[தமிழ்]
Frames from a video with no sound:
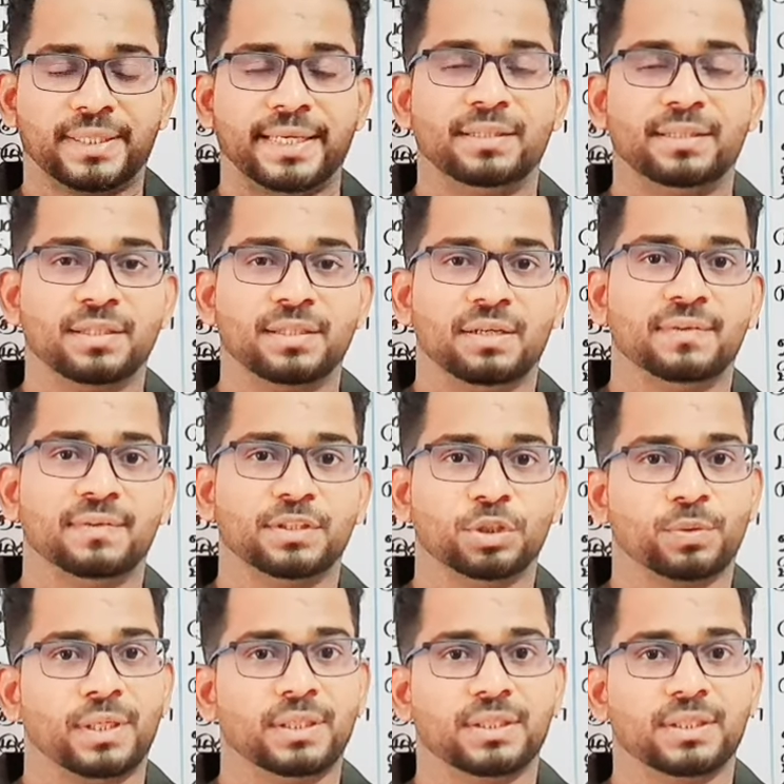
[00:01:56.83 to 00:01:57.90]
டென்த்து
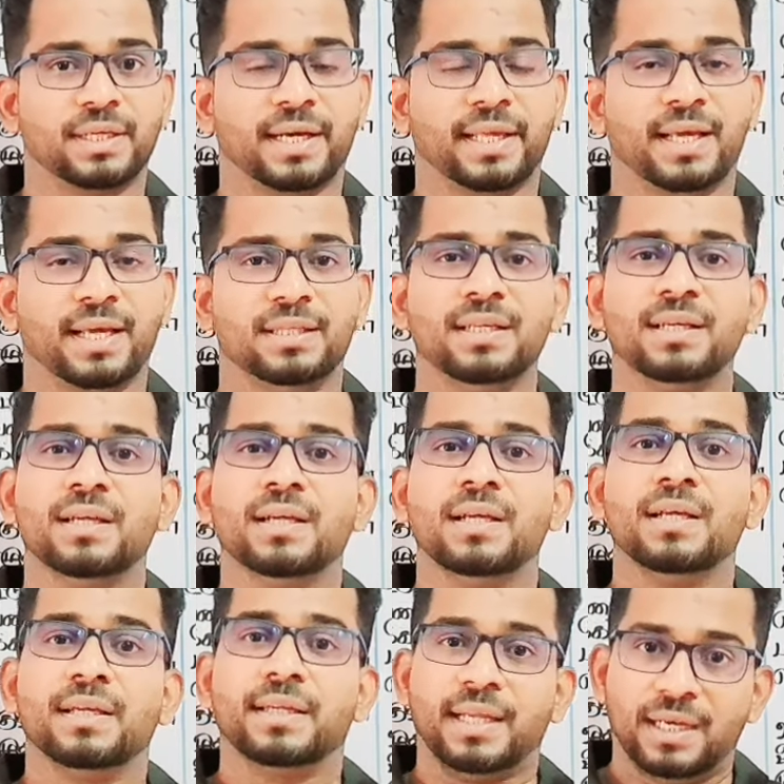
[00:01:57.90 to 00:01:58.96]
லெவன்த்து டுவெல்த்துன்னு கிடையாது
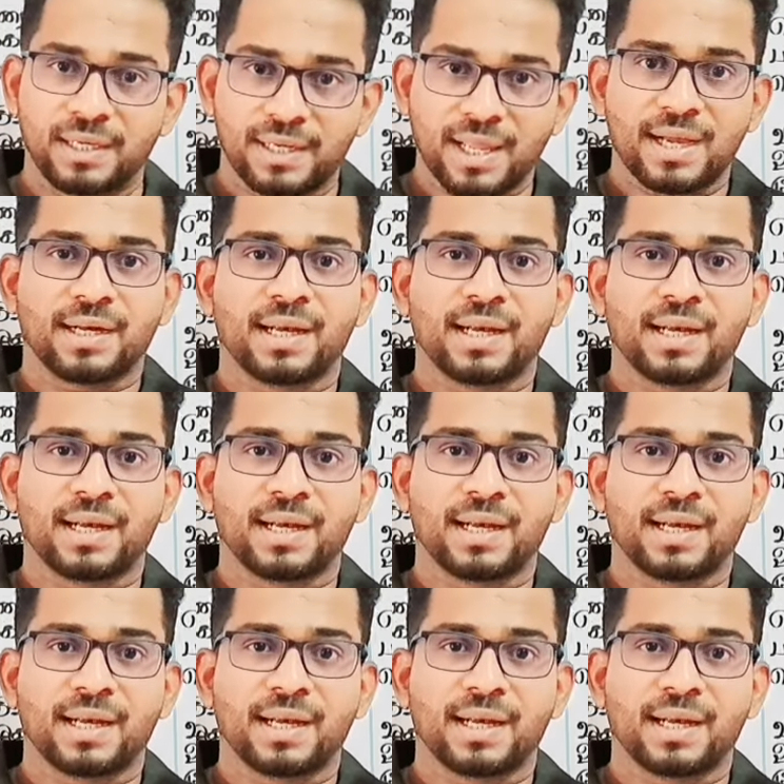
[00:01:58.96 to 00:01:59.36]
எல்லா